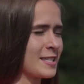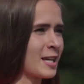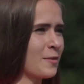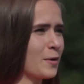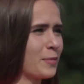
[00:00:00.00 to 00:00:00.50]

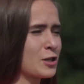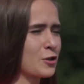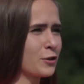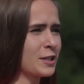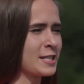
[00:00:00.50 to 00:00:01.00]
Самое
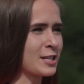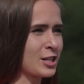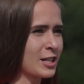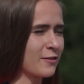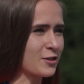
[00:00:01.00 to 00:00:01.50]
большое
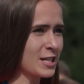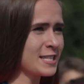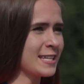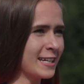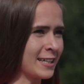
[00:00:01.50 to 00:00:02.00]
достижение в
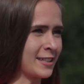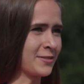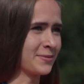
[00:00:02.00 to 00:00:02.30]
жизни – это?